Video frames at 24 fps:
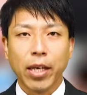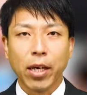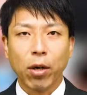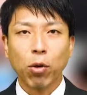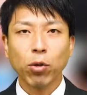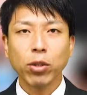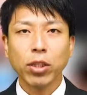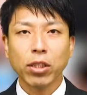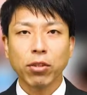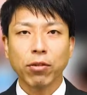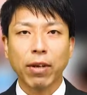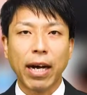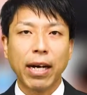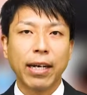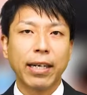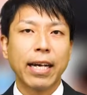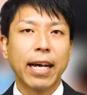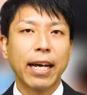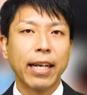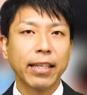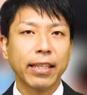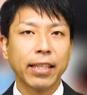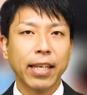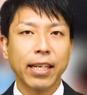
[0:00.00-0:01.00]
本日は
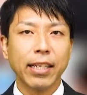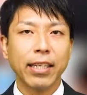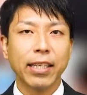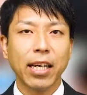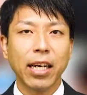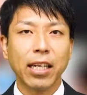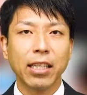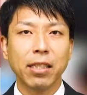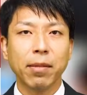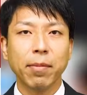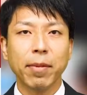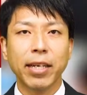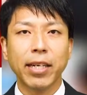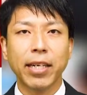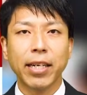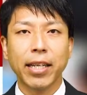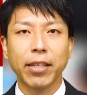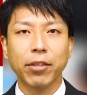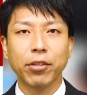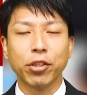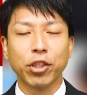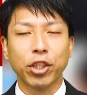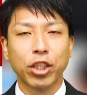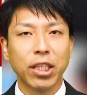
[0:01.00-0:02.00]
簡単に始めら
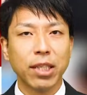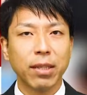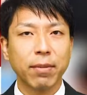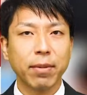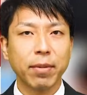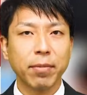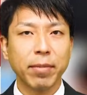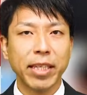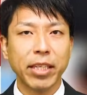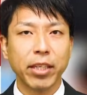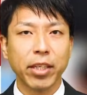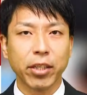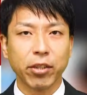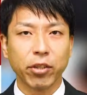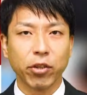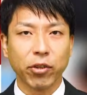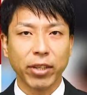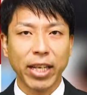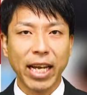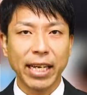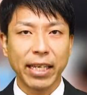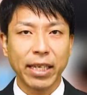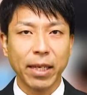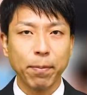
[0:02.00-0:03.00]
れるチームビルディングの
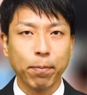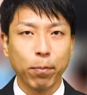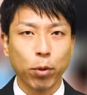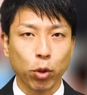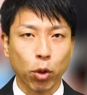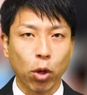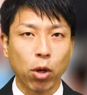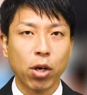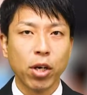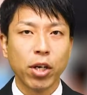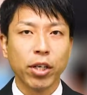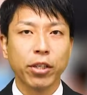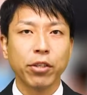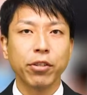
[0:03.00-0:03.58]
第一歩と